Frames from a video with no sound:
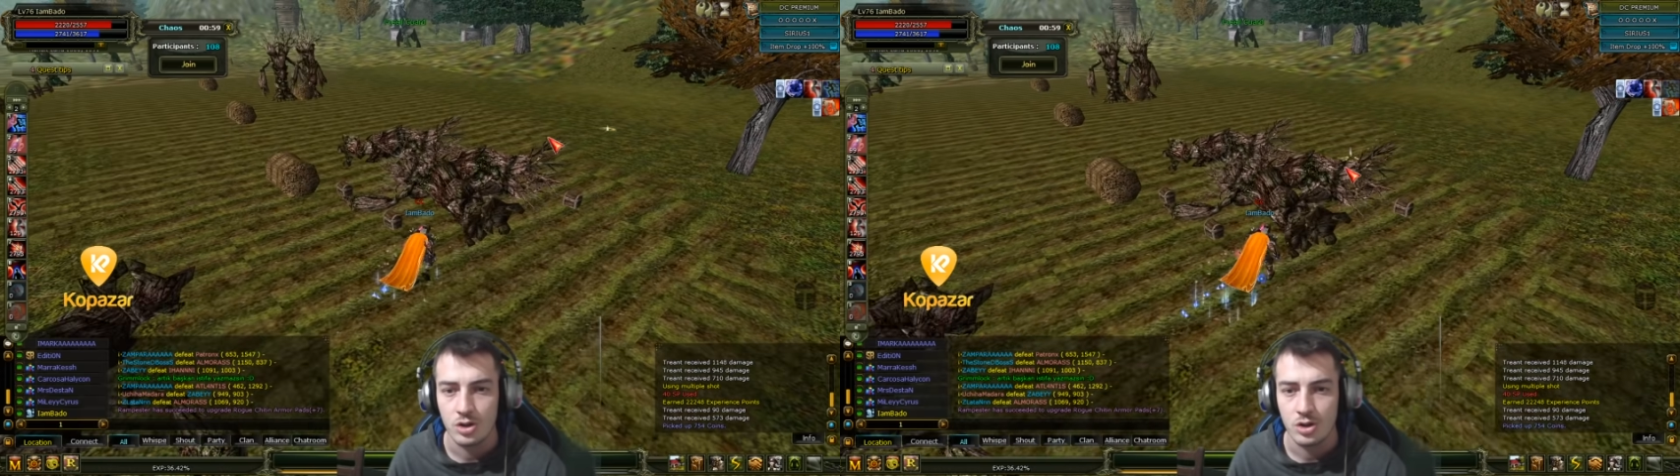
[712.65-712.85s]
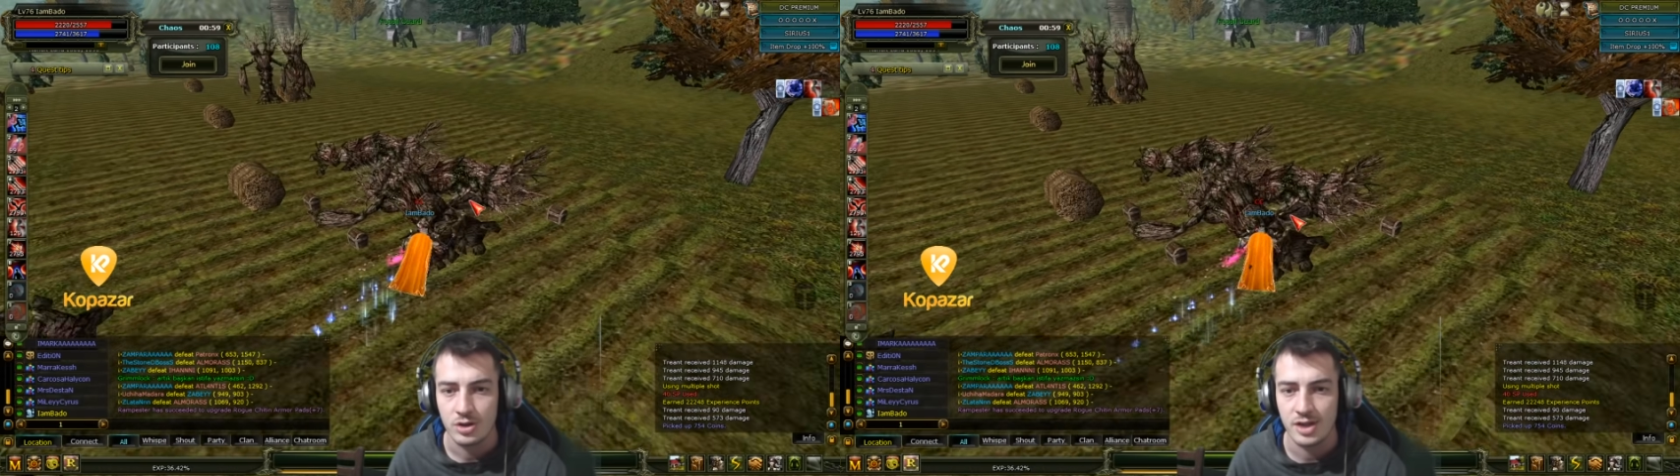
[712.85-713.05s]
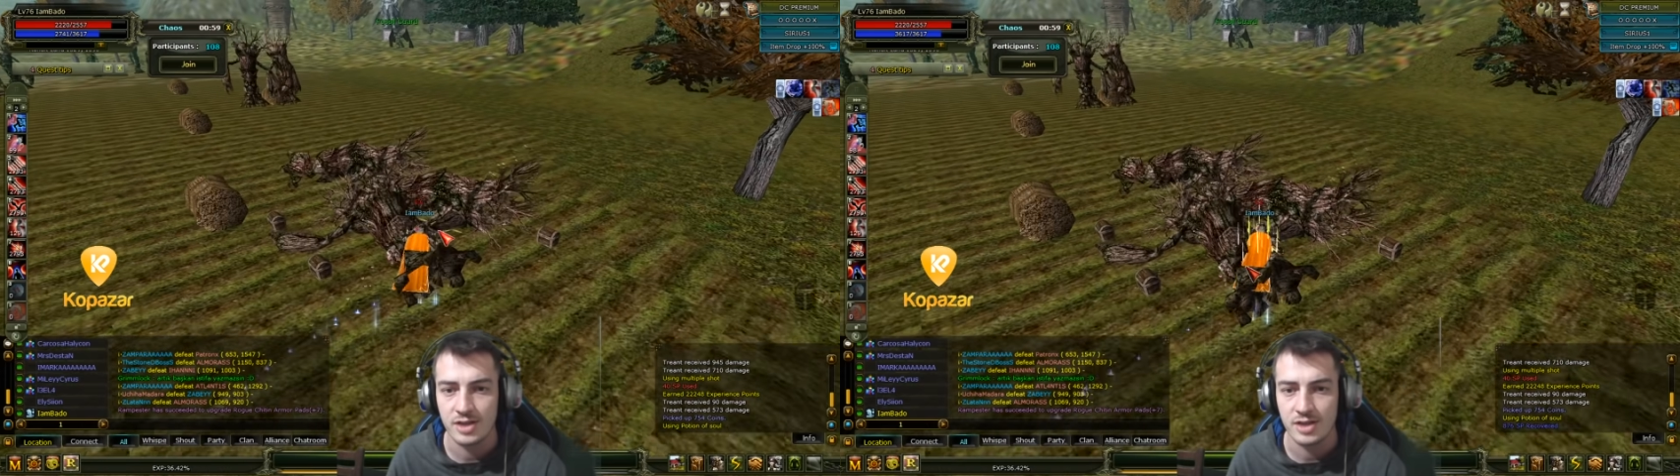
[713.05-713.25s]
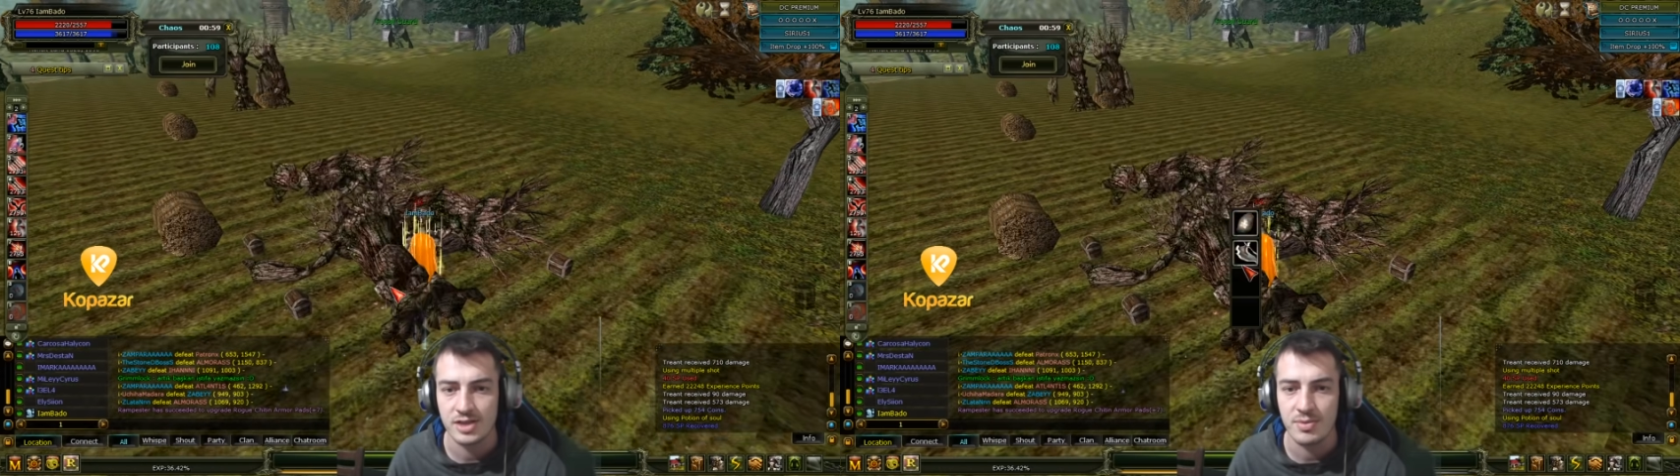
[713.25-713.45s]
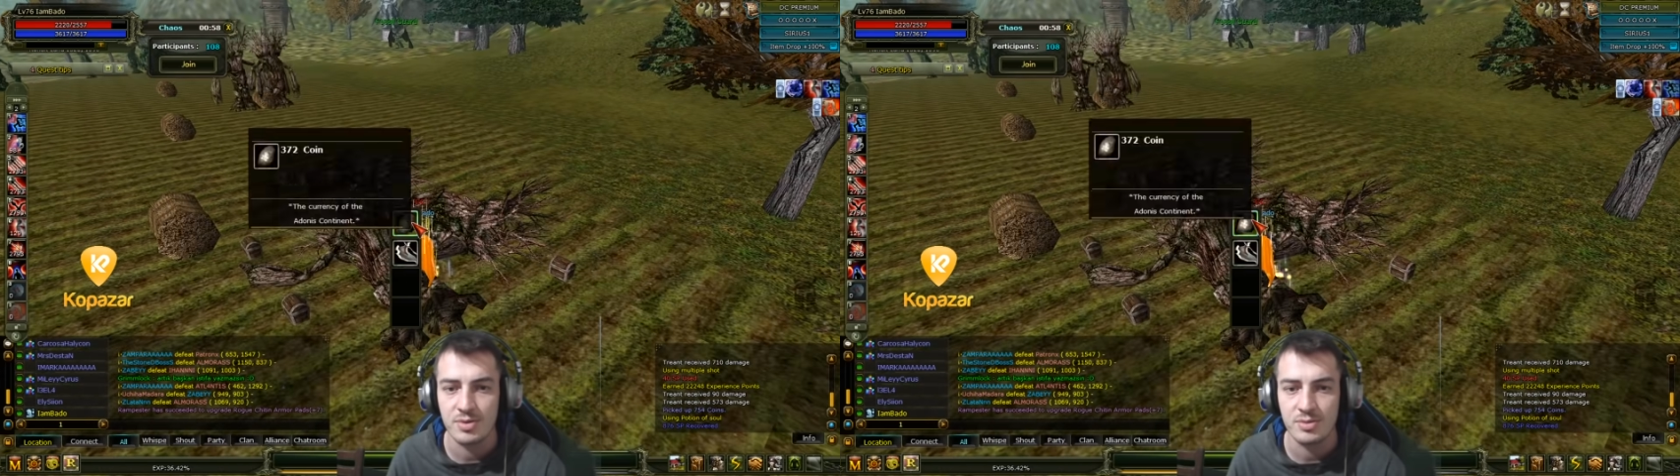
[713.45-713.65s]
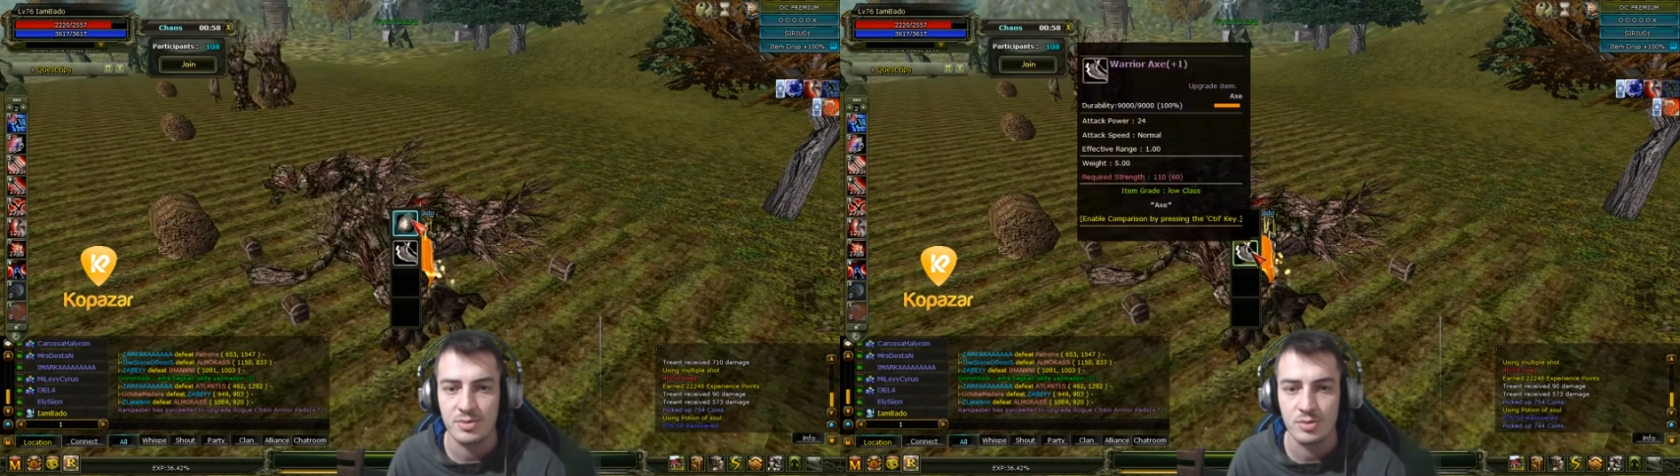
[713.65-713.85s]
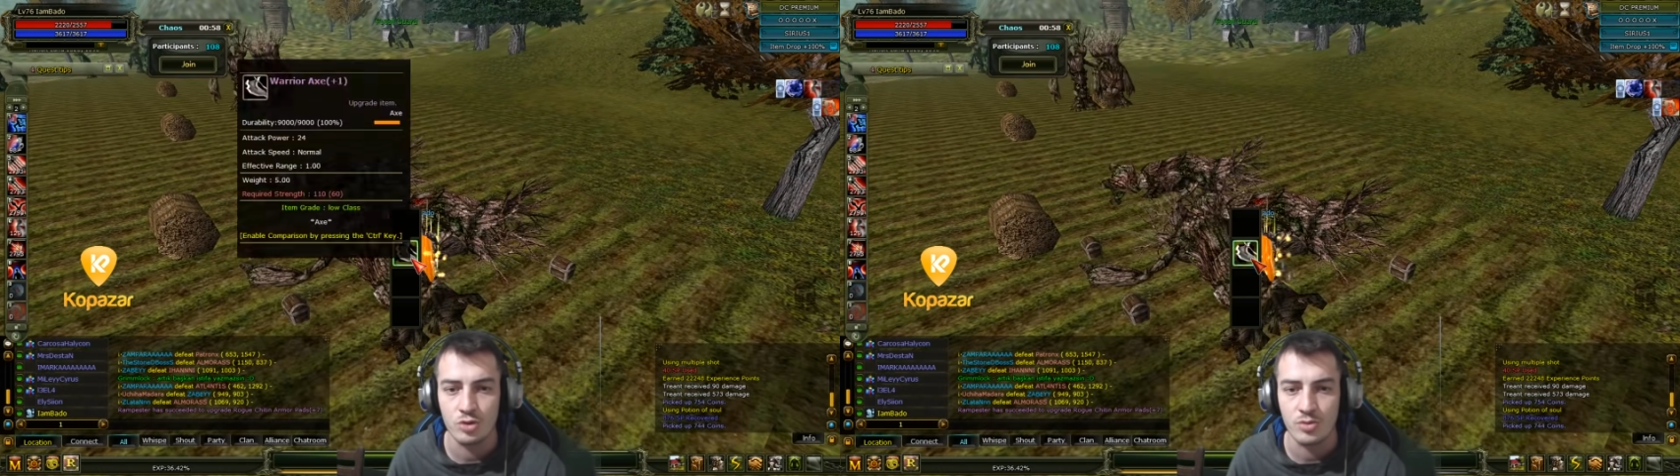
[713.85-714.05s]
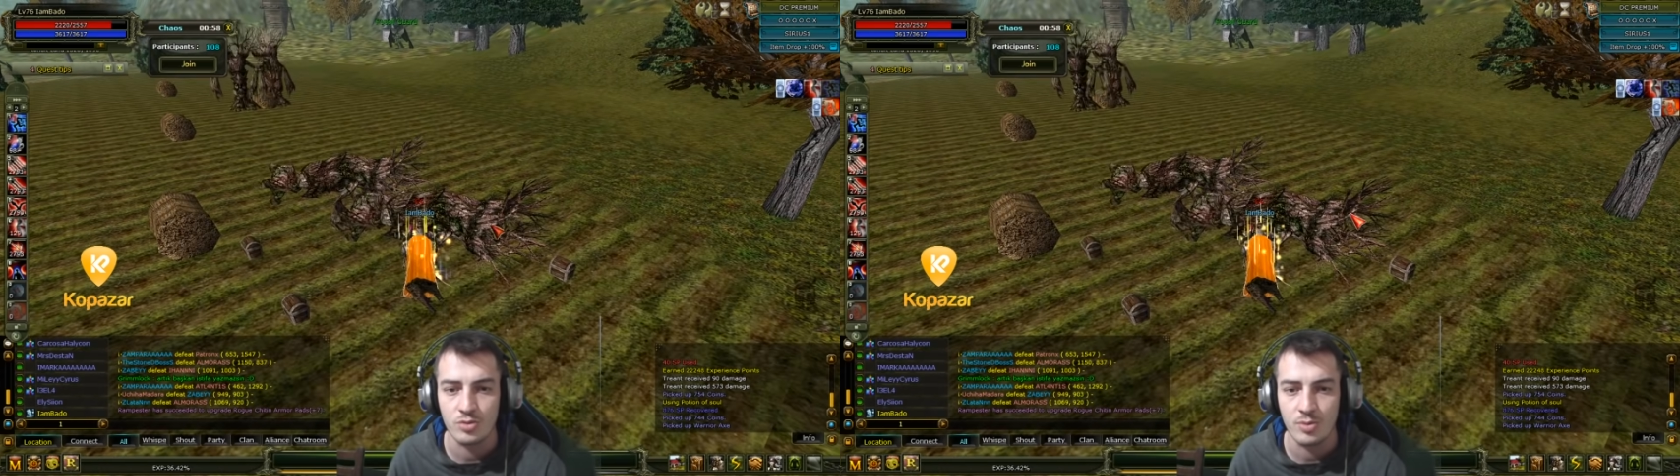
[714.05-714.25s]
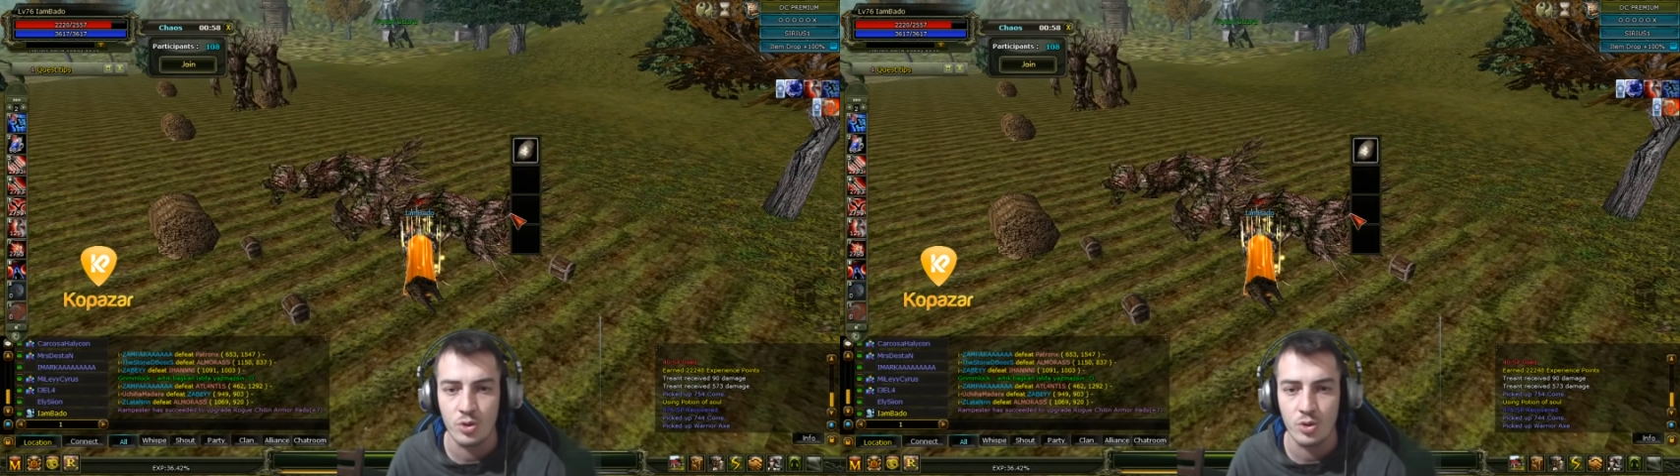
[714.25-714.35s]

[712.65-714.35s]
Ne, sebebini bilmiyorum ama